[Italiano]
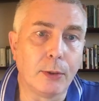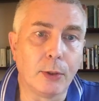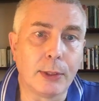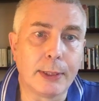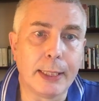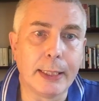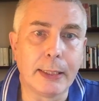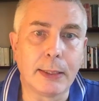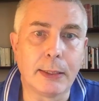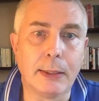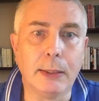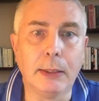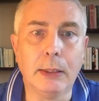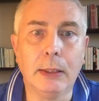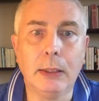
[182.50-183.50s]
noi
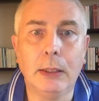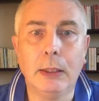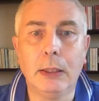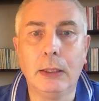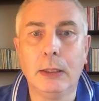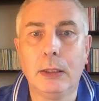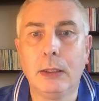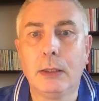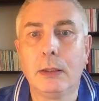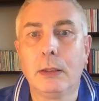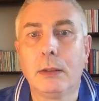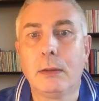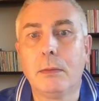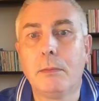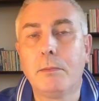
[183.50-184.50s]
stessi,
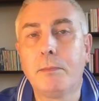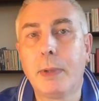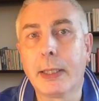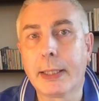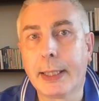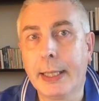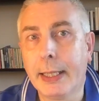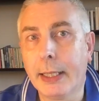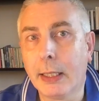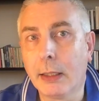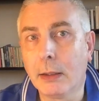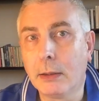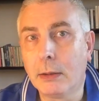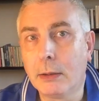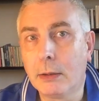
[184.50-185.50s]
perché
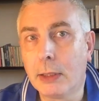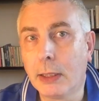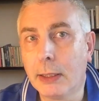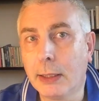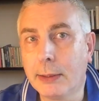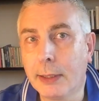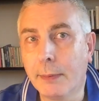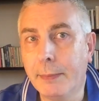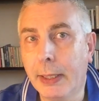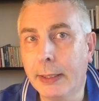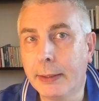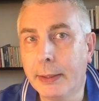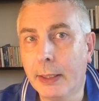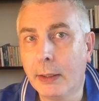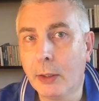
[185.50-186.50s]

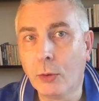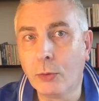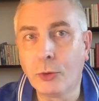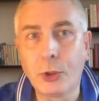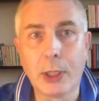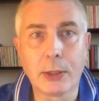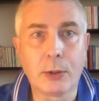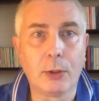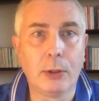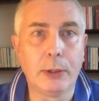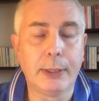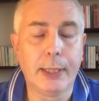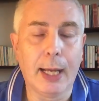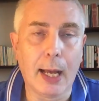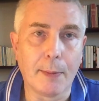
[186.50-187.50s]
tendenzialmente non ci
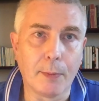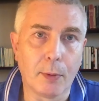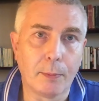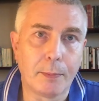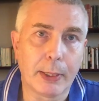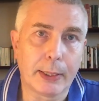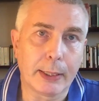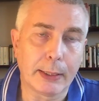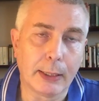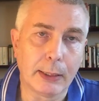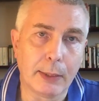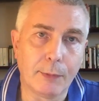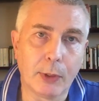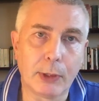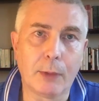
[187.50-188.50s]
ascoltiamo, perché
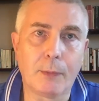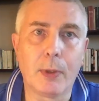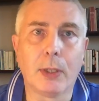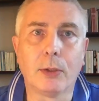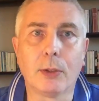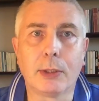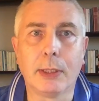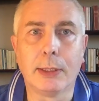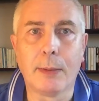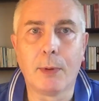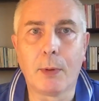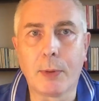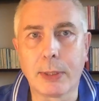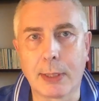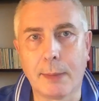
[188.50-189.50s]
tante volte quando sentiamo
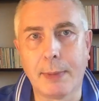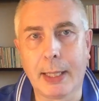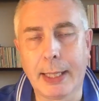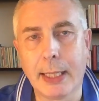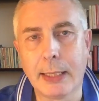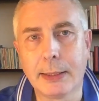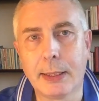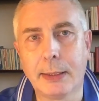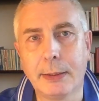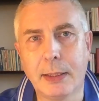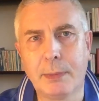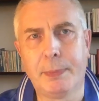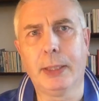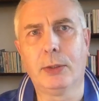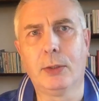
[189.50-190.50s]
questa mancanza di
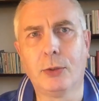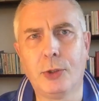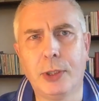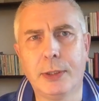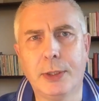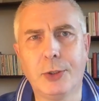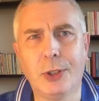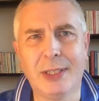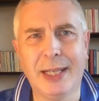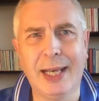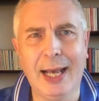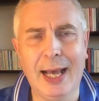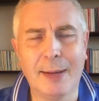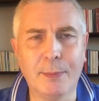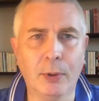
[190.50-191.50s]
rispetto ci
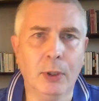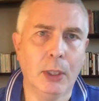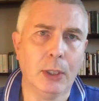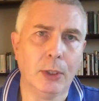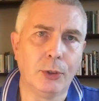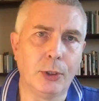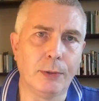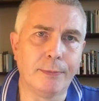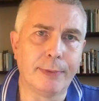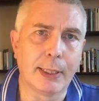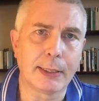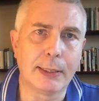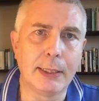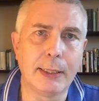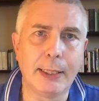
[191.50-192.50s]
rigidiamo, ci
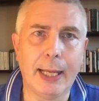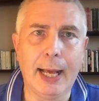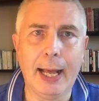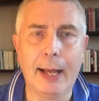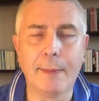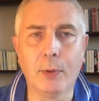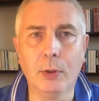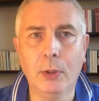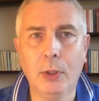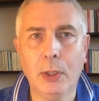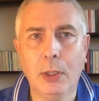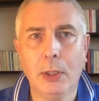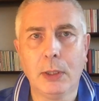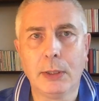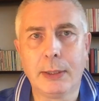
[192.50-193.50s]
infastidiamo,
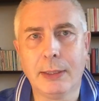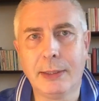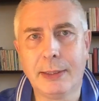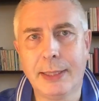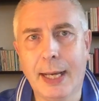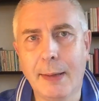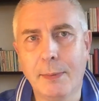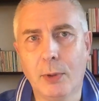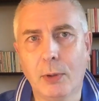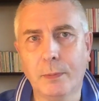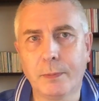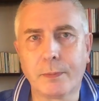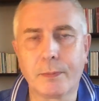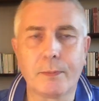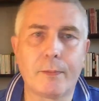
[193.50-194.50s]

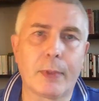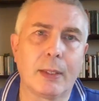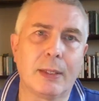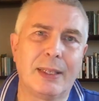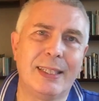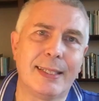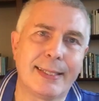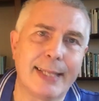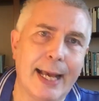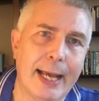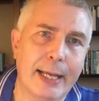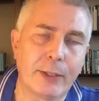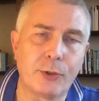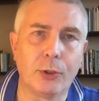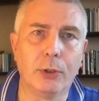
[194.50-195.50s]
sentiamo
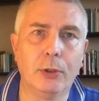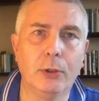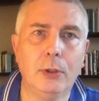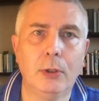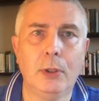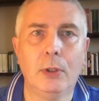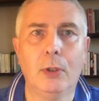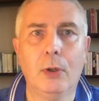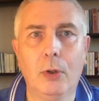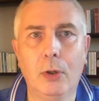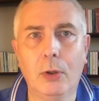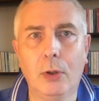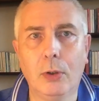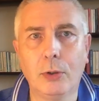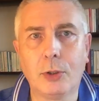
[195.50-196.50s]
disagio,
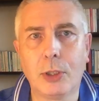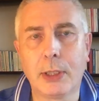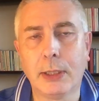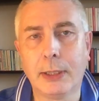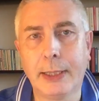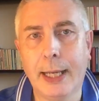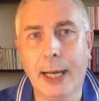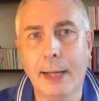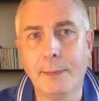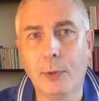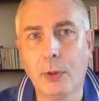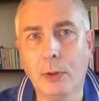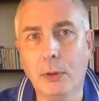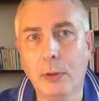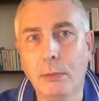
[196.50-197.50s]
o ci
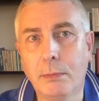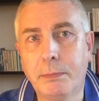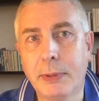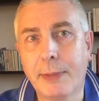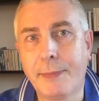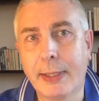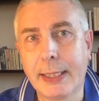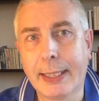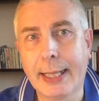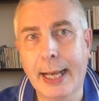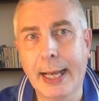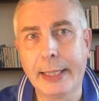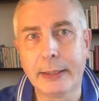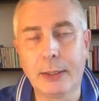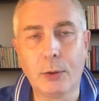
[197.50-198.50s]
sentiamo
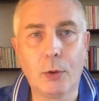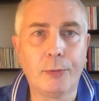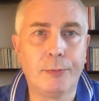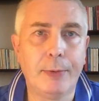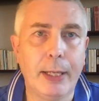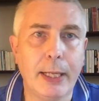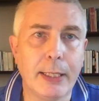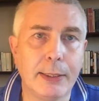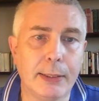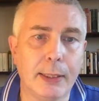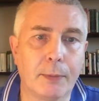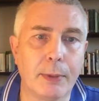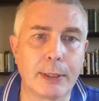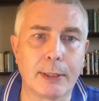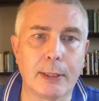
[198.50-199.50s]
prevaricati o offesi da
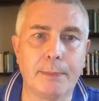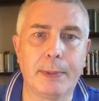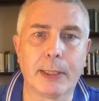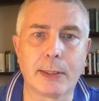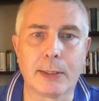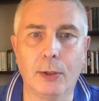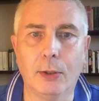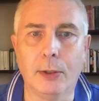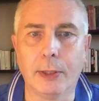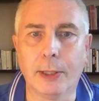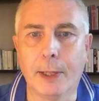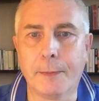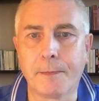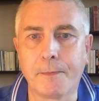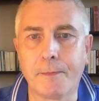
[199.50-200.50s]
questa persona.